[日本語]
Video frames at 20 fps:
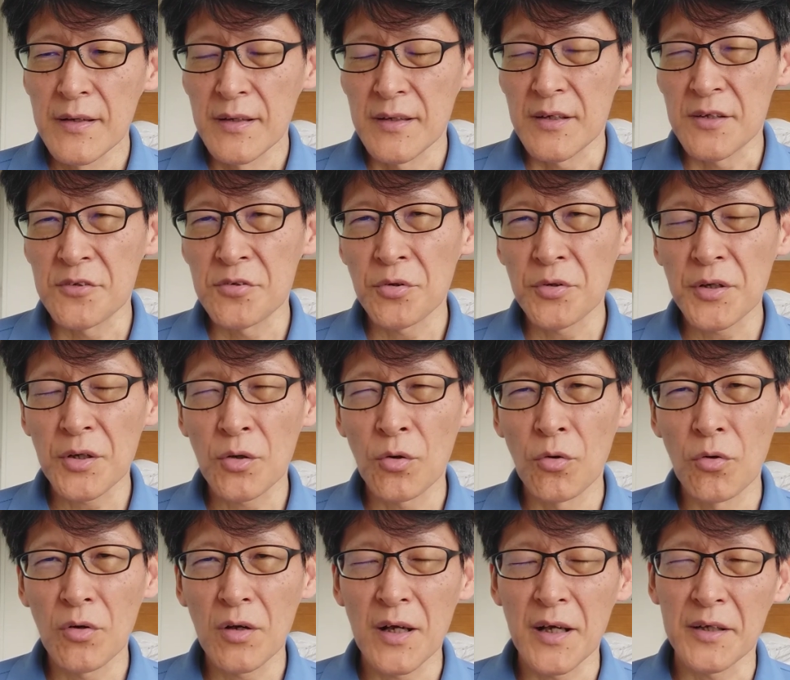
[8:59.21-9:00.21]
非常に
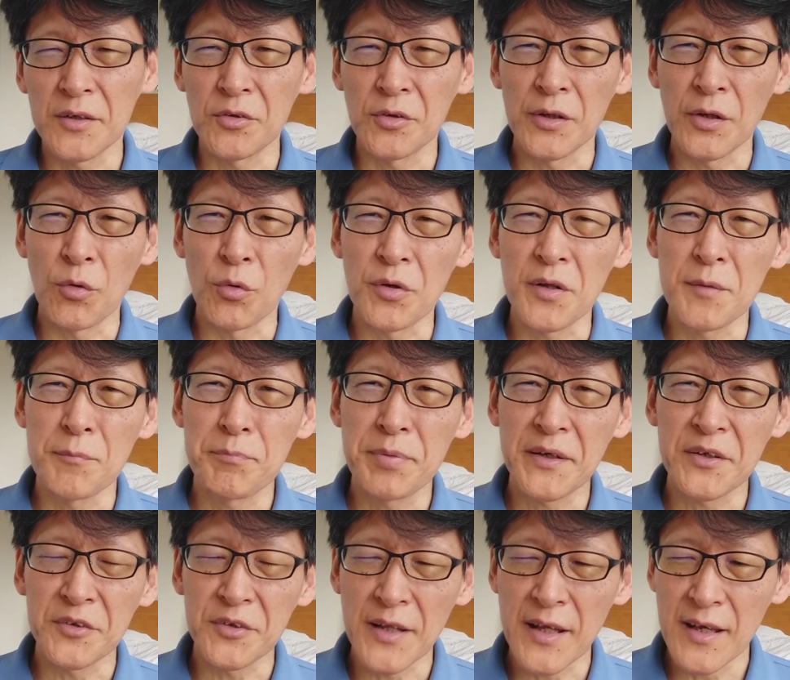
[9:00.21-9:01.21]
今回のね、
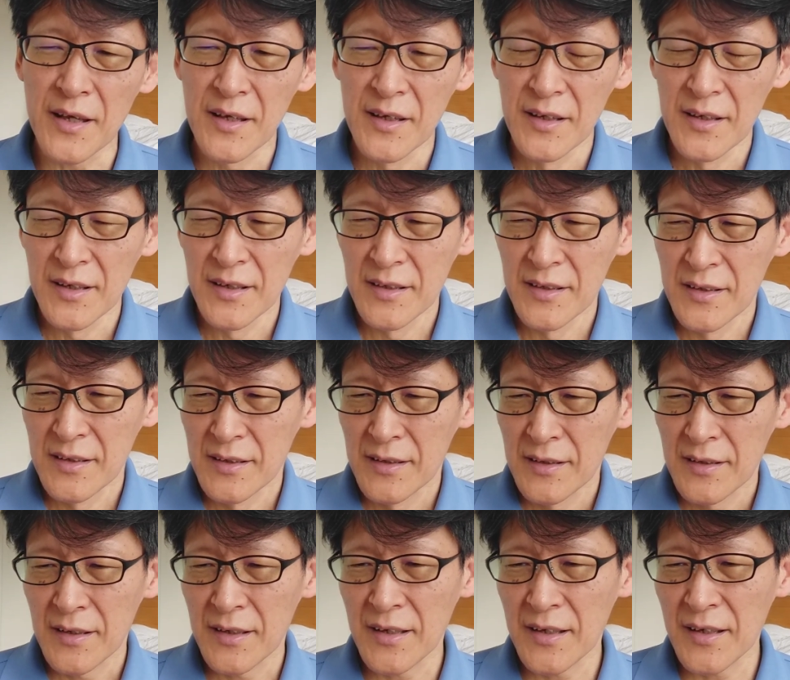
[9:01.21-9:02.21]
オリンピックね、
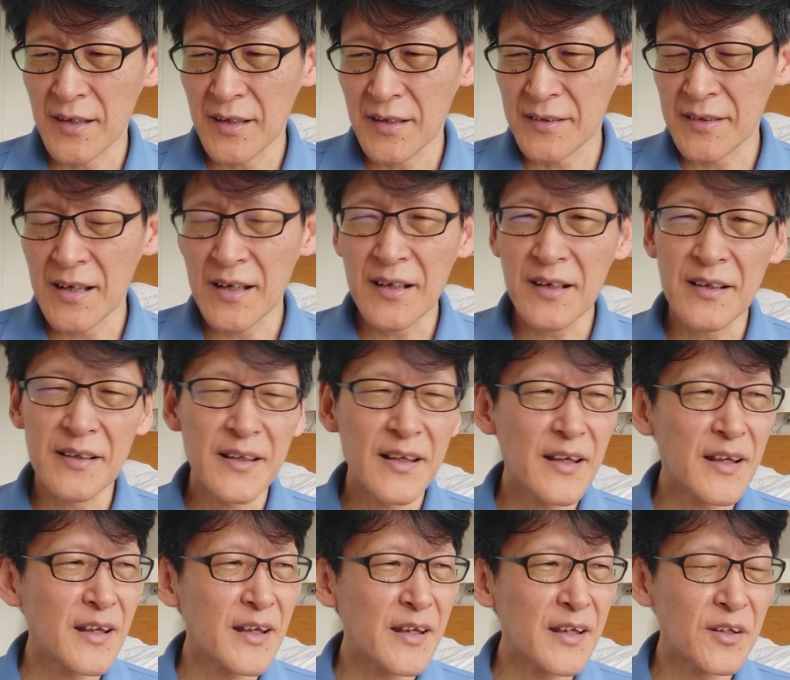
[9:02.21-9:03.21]
えー、なんか
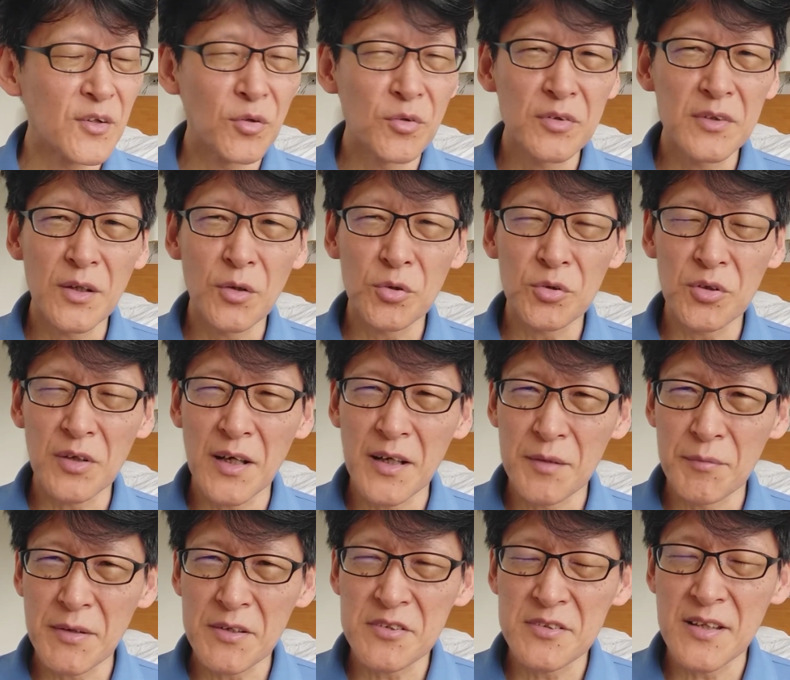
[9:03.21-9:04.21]
ね、いろんなことがあ
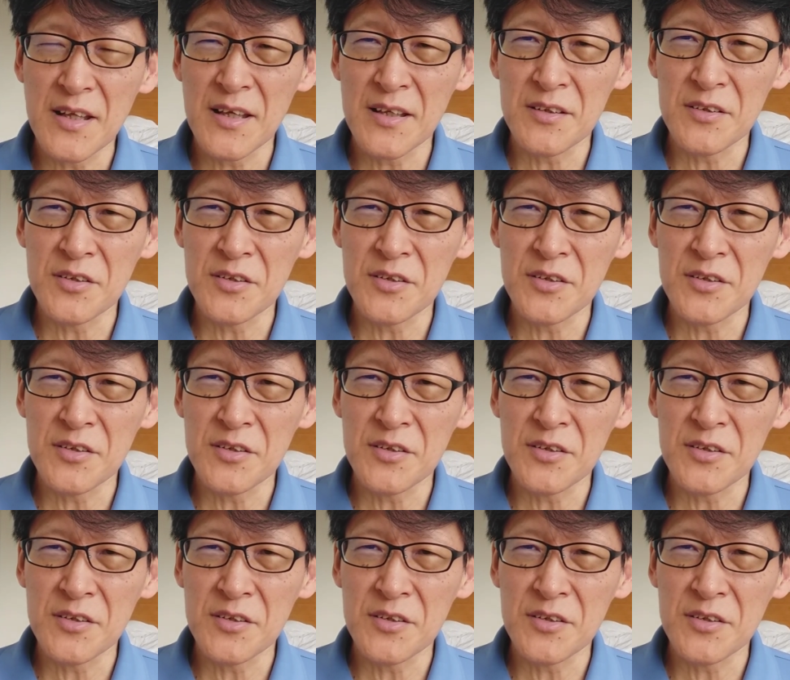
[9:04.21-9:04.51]
りますねっ